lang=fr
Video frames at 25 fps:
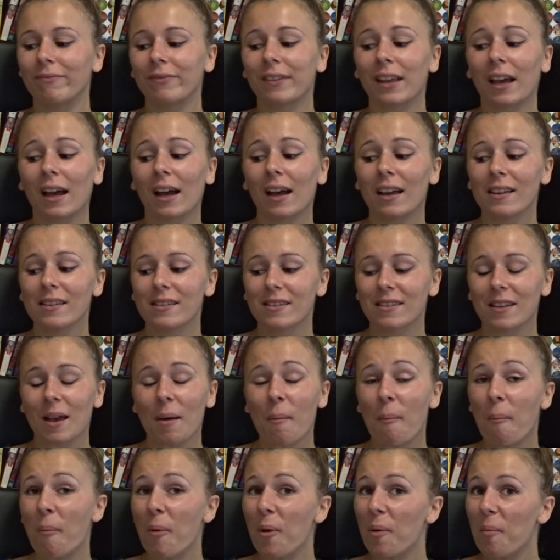ah
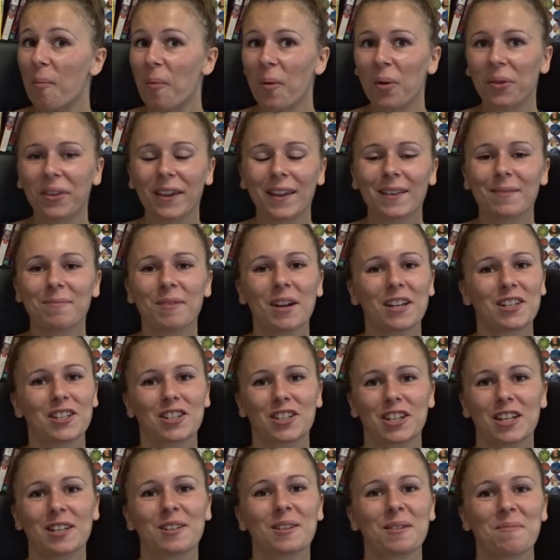ça peut peut-être
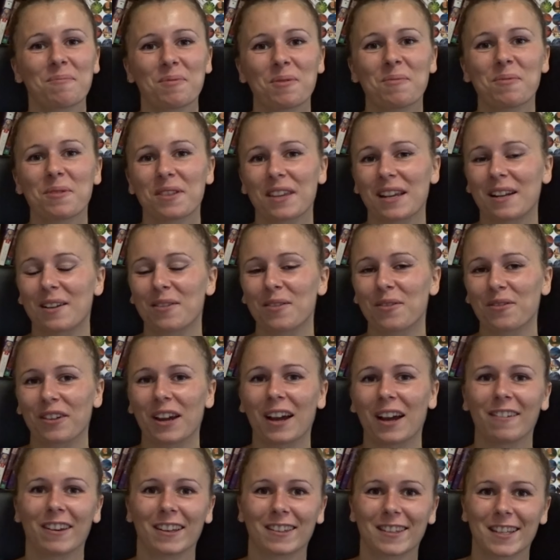matcher, ça peut peut-être le
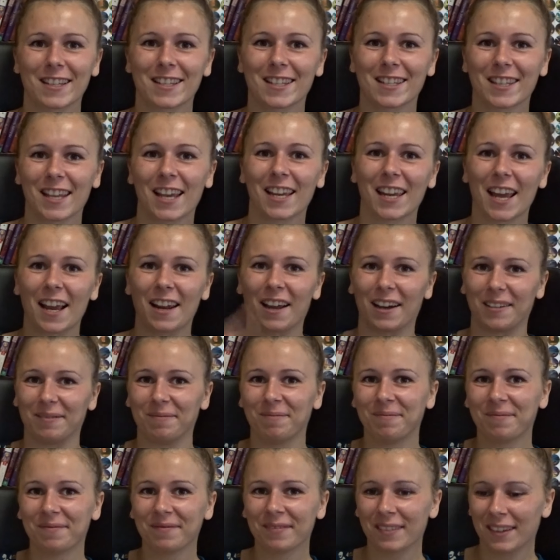faire avec cette saga-là.
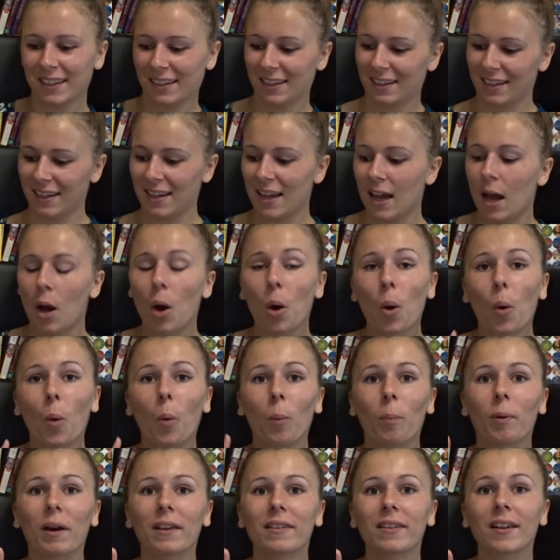
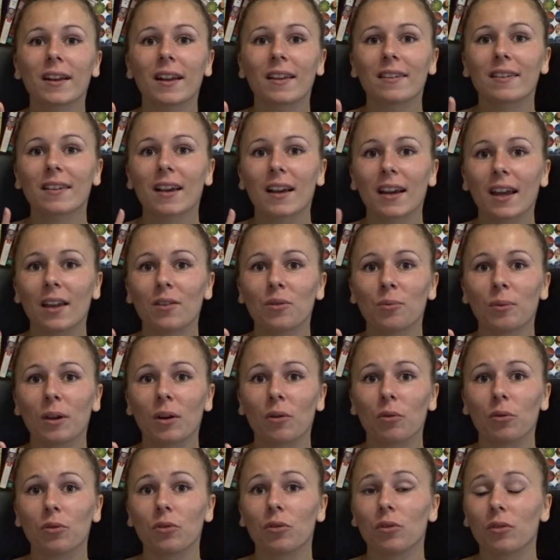On passe à la saga
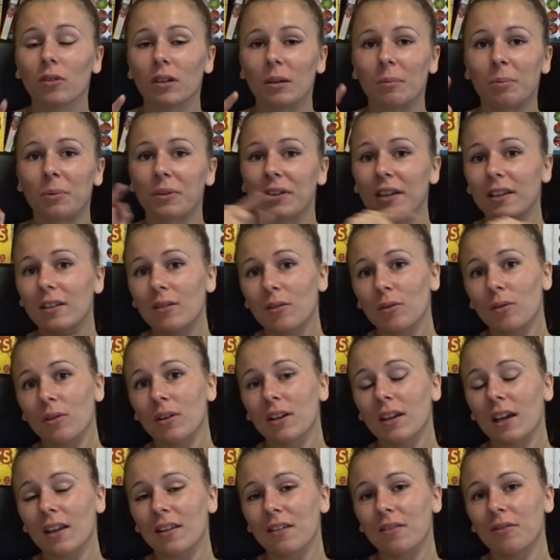numéro 2 et peut-être que le
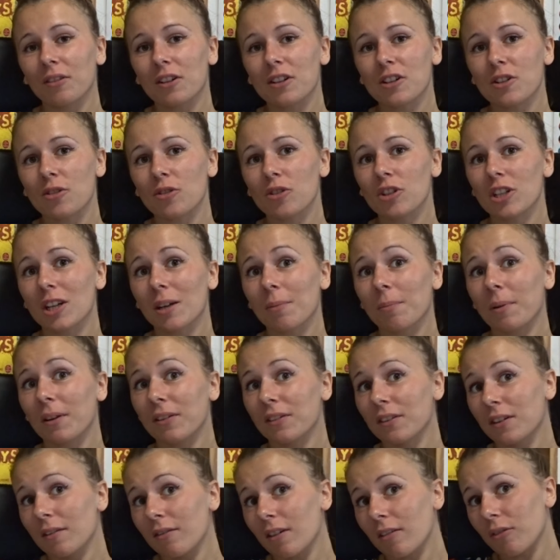cadre va changer
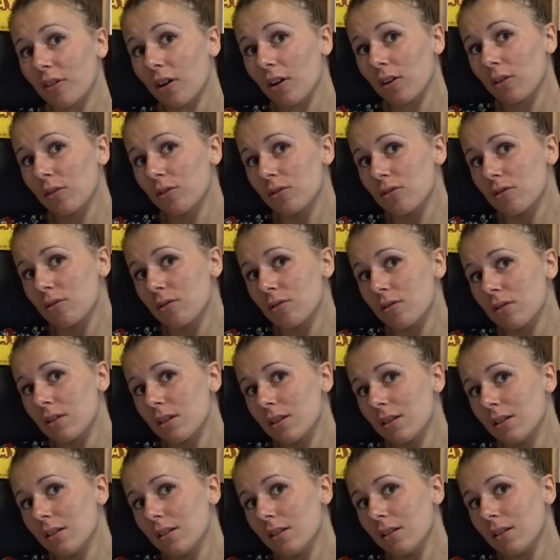parce qu'il va falloir que je
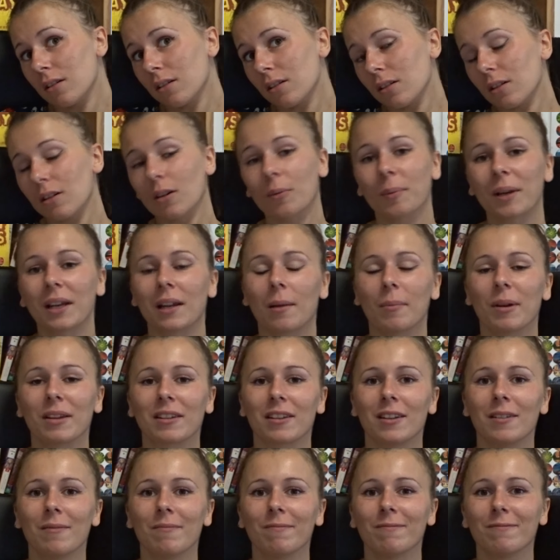euh, remette la
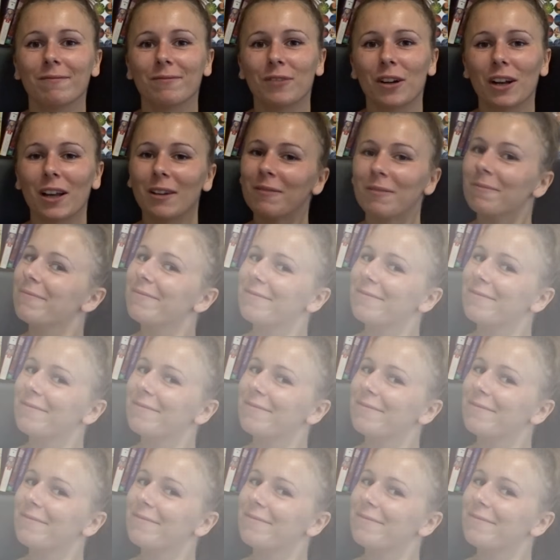batterie. Voilà.